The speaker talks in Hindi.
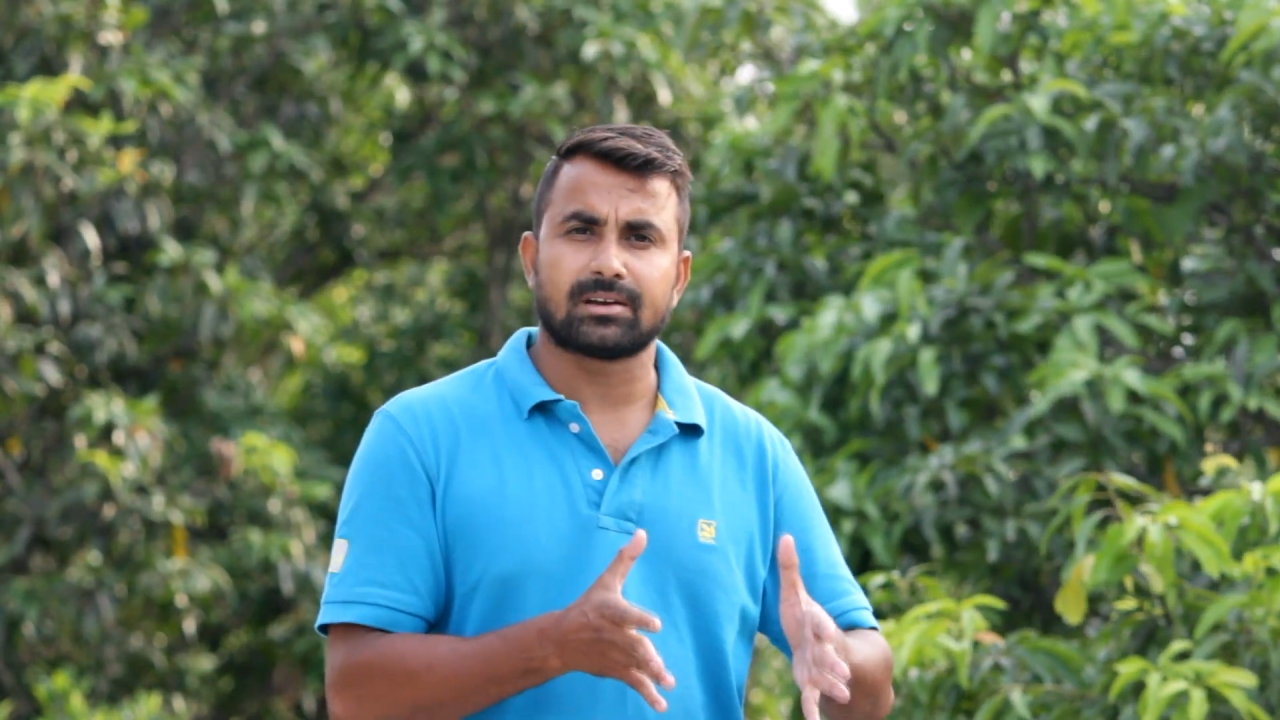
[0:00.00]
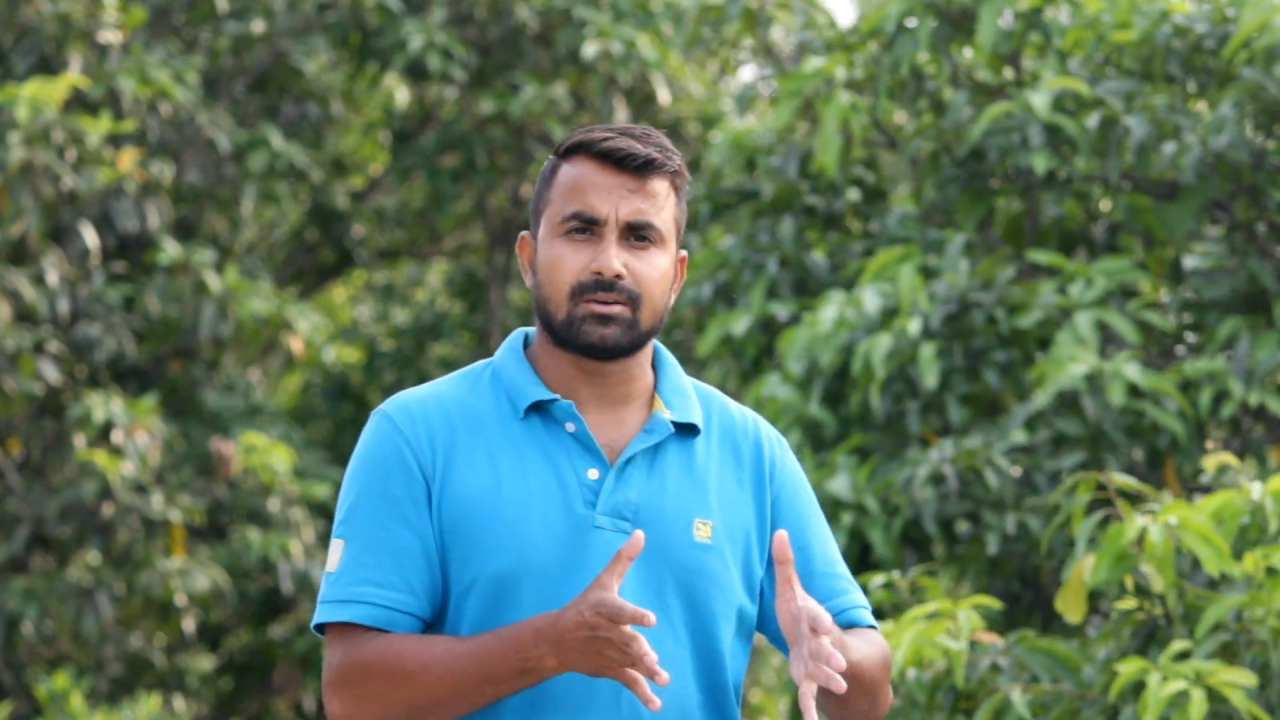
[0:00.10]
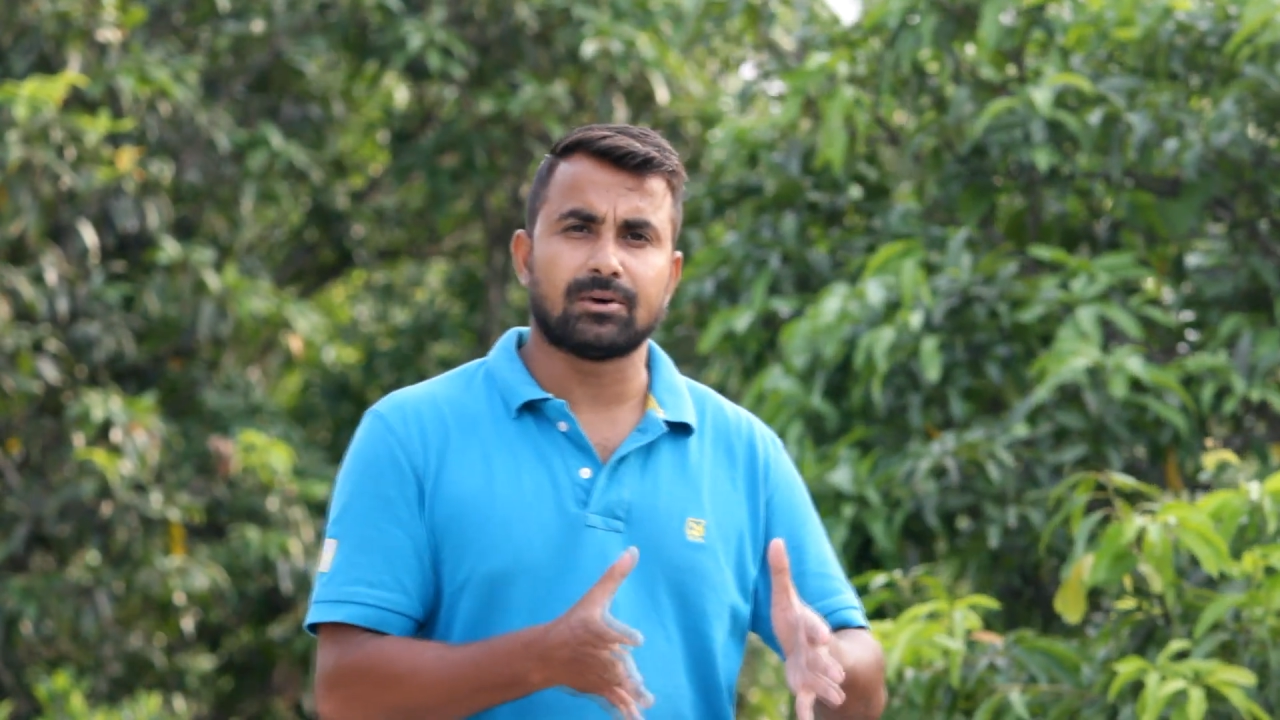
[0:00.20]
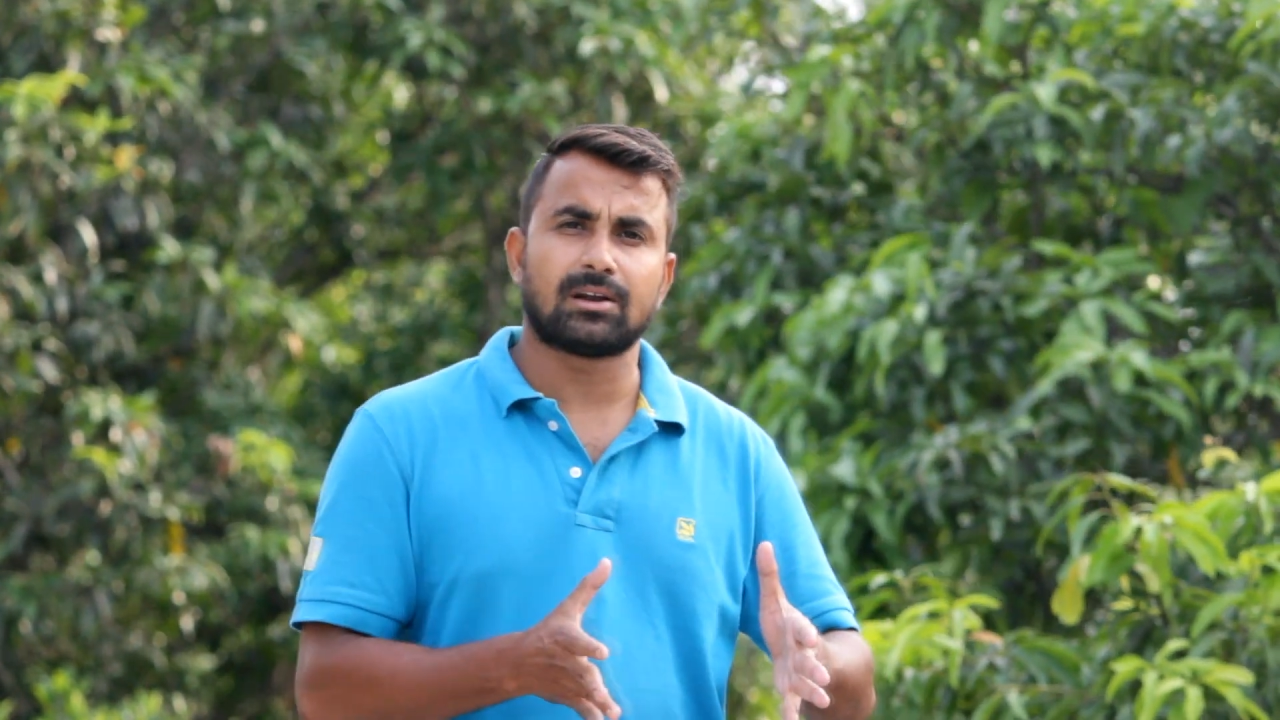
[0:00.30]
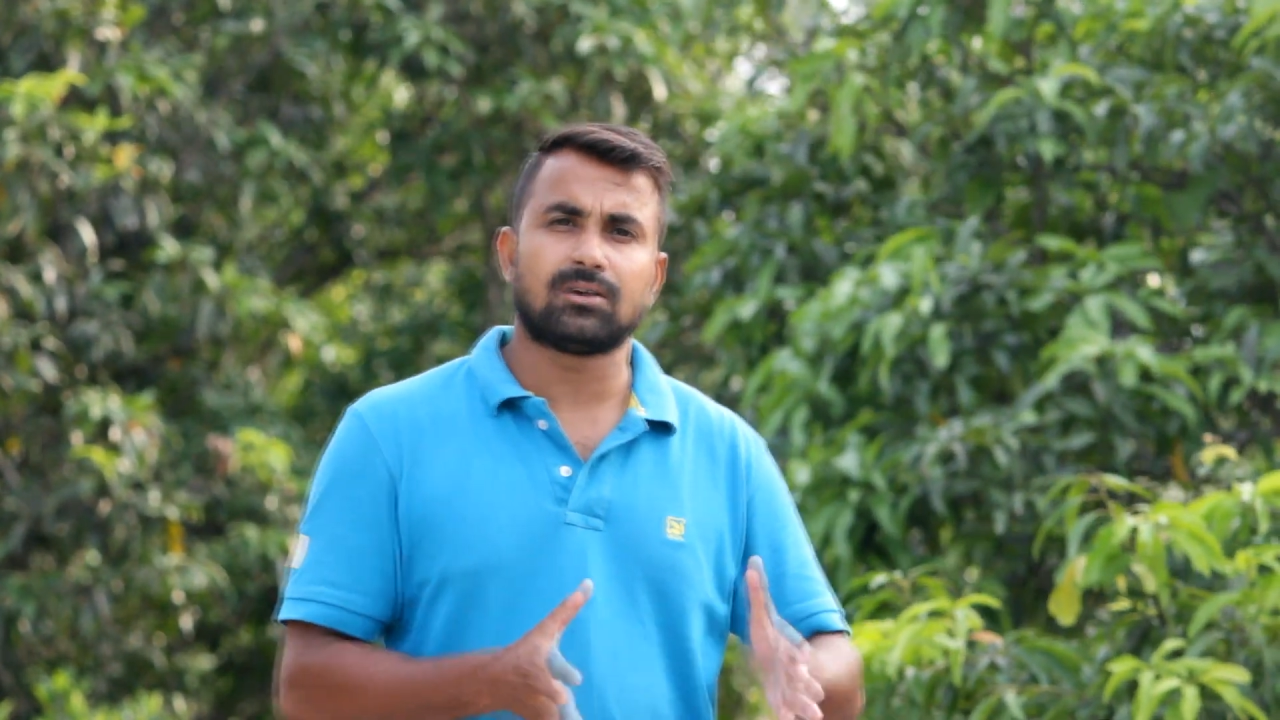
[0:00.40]

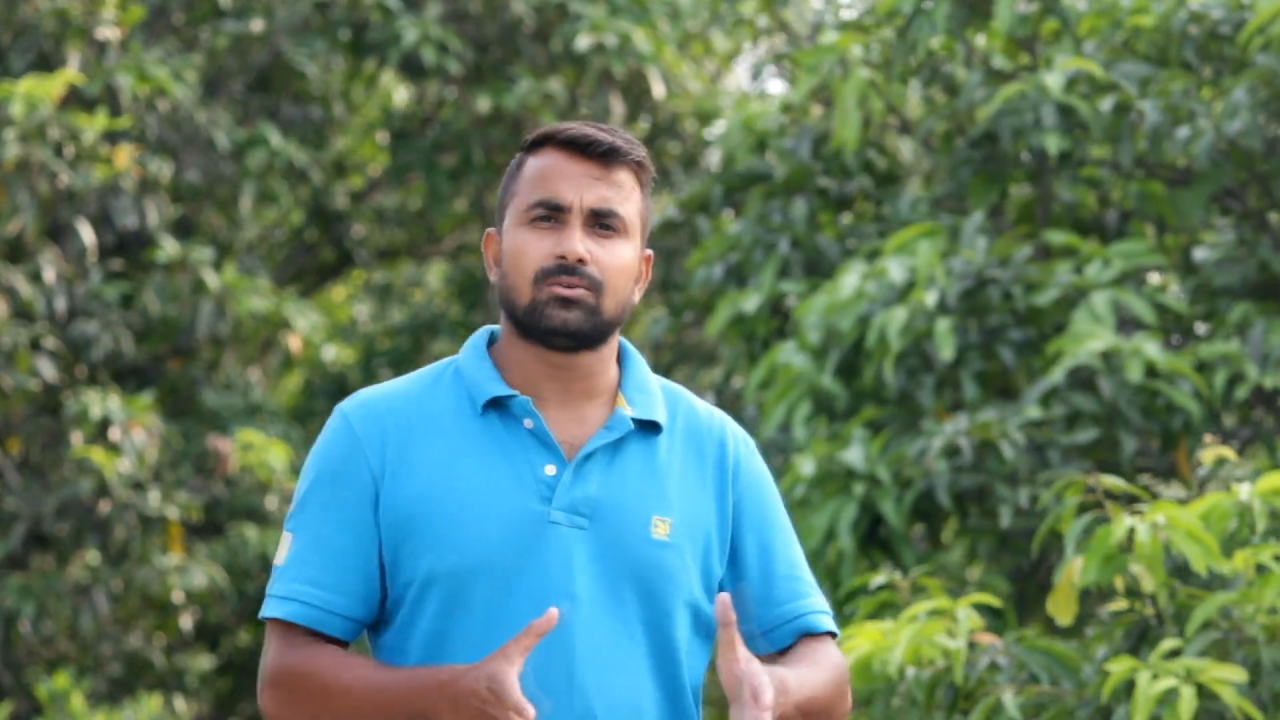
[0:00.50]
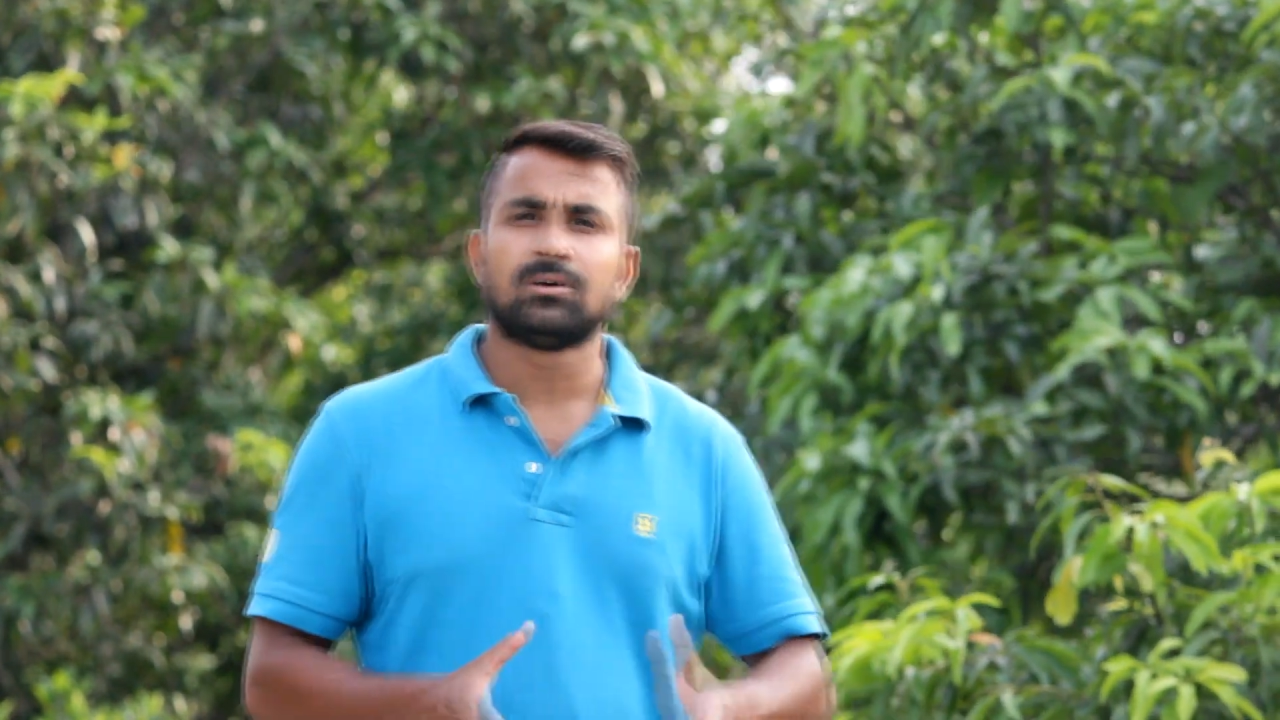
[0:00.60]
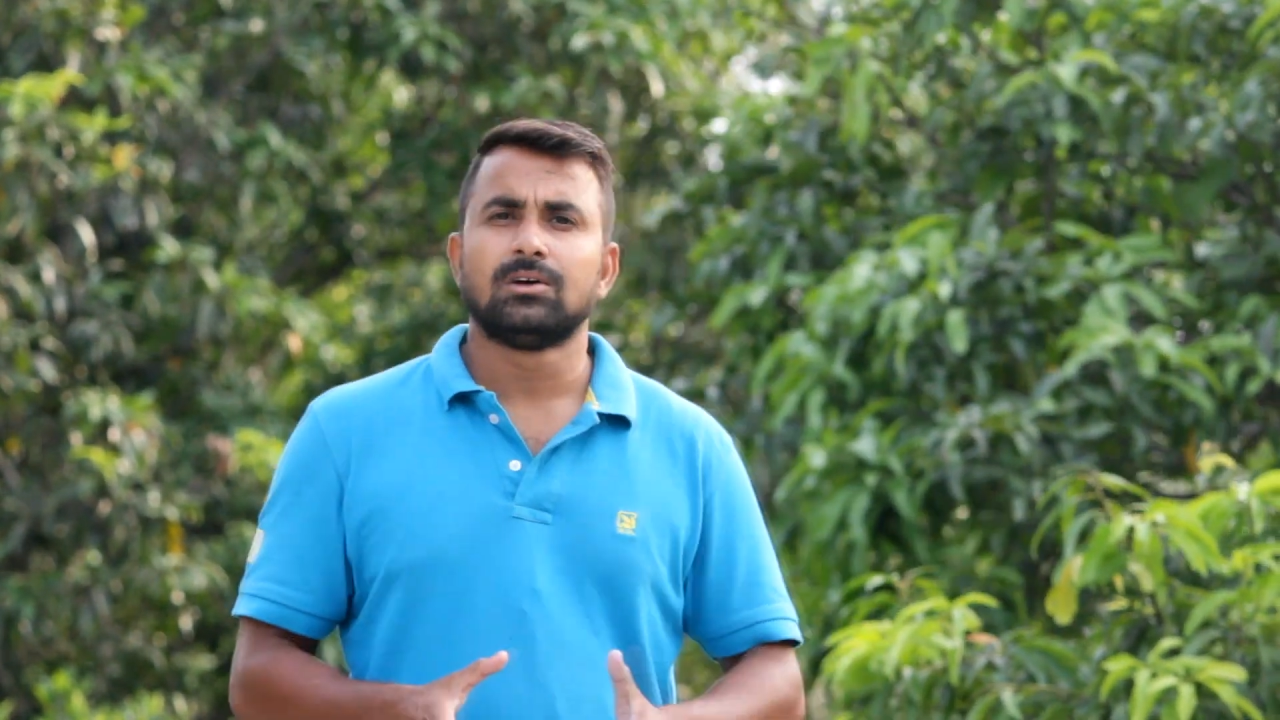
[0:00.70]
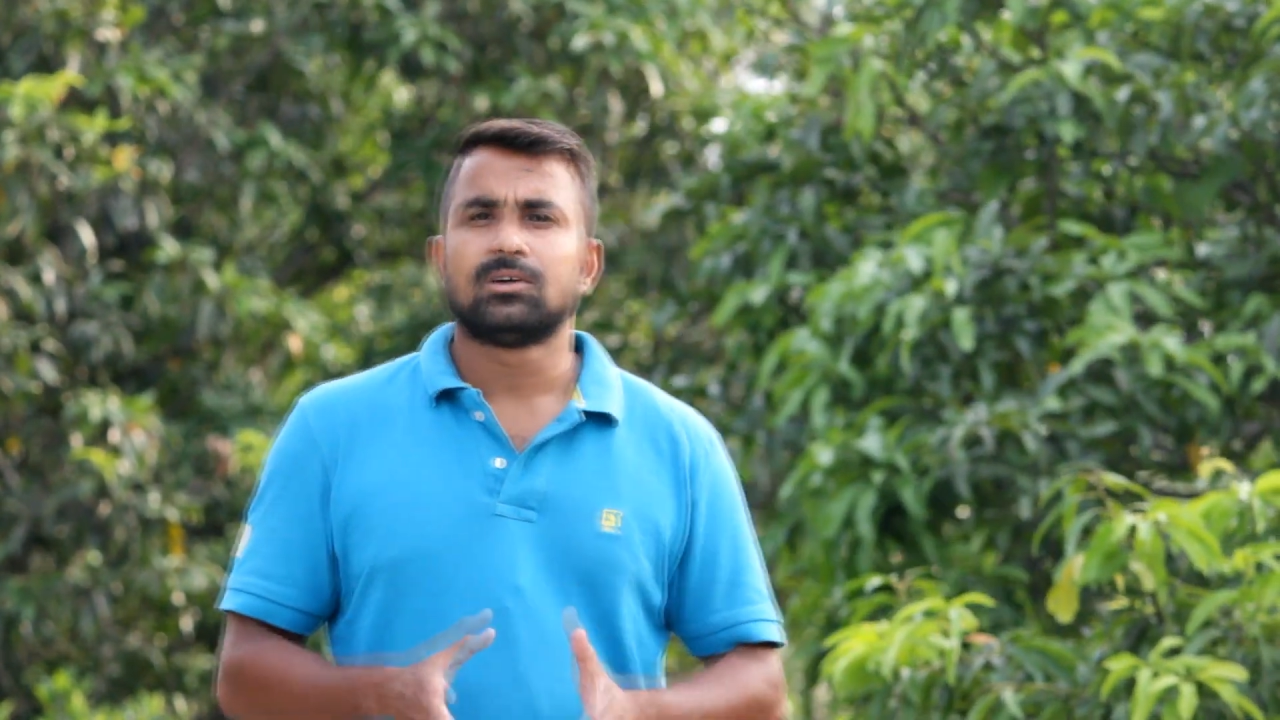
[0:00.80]
करने वाला हूँ